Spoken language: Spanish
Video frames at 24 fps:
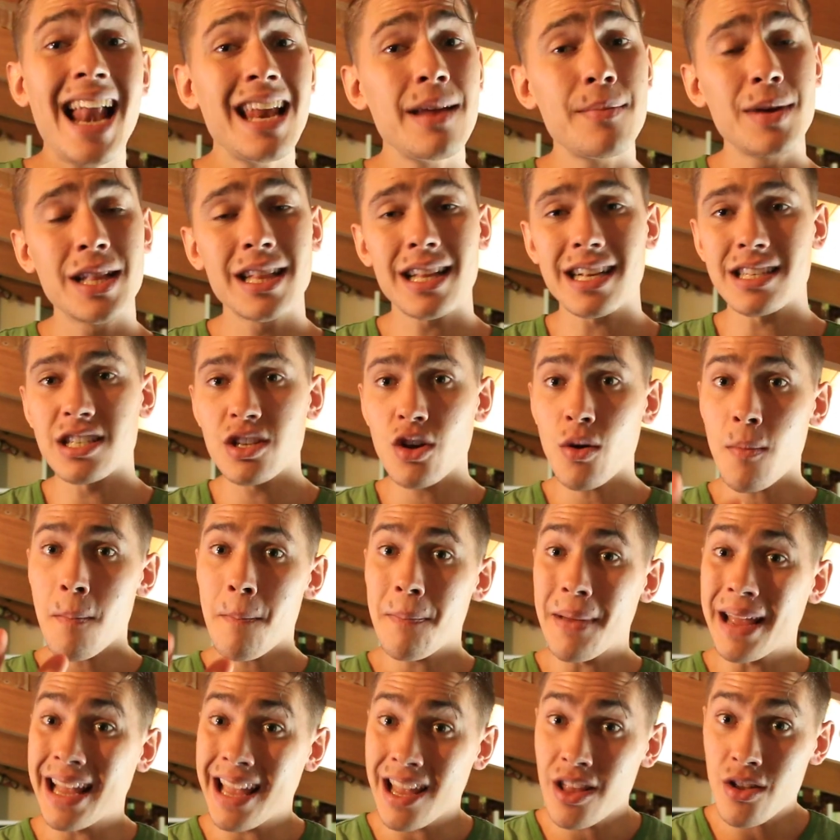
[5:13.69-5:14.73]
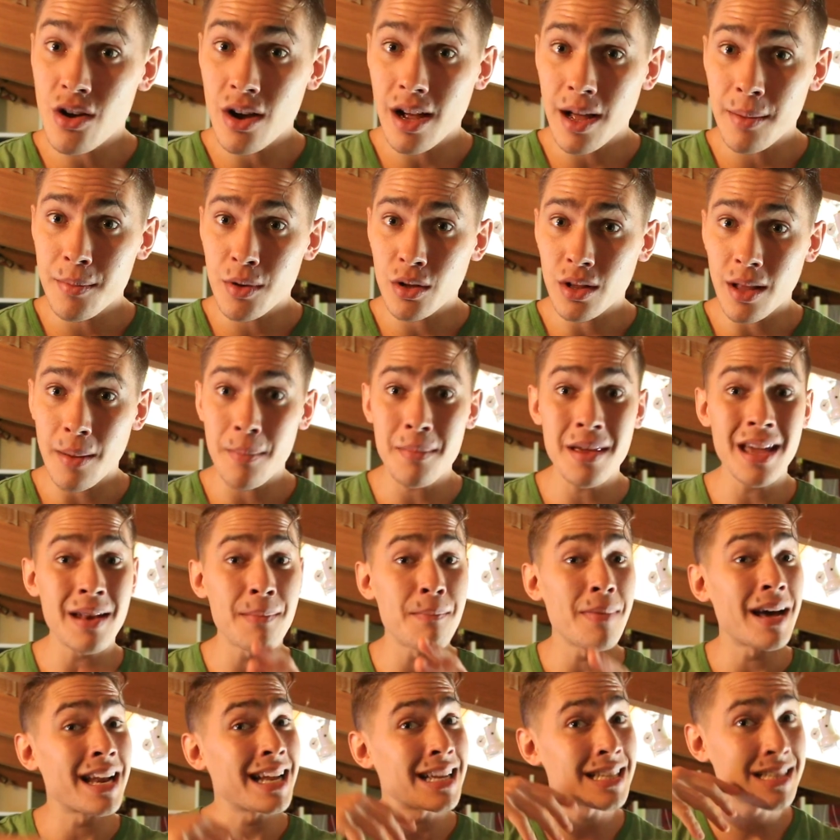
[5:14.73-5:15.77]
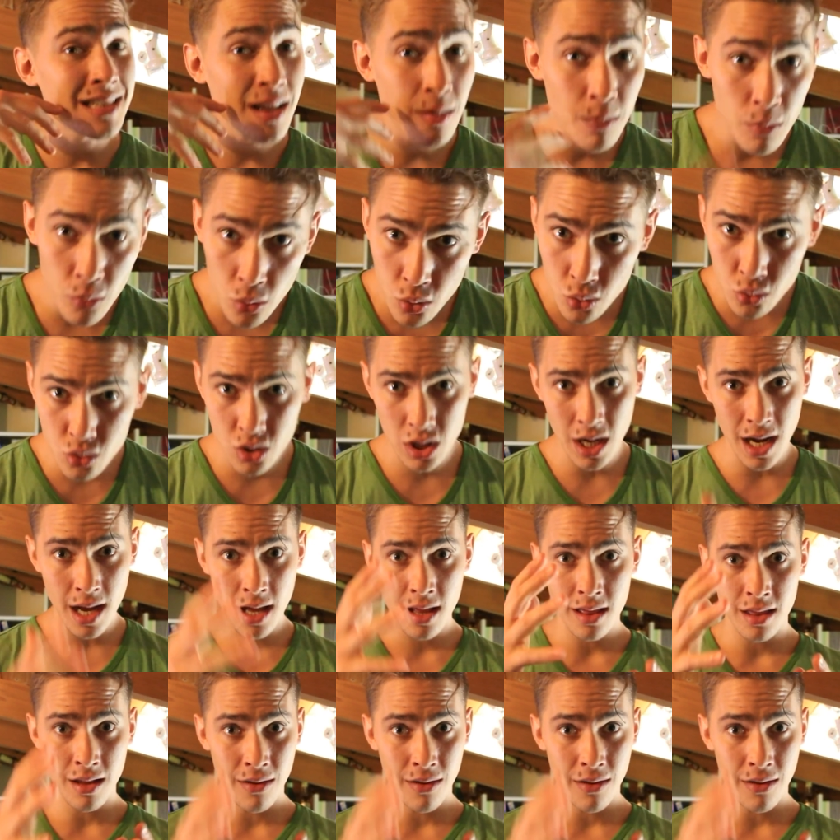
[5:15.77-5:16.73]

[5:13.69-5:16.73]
Alimentación, pequeños cambios también. Van a hacer mucha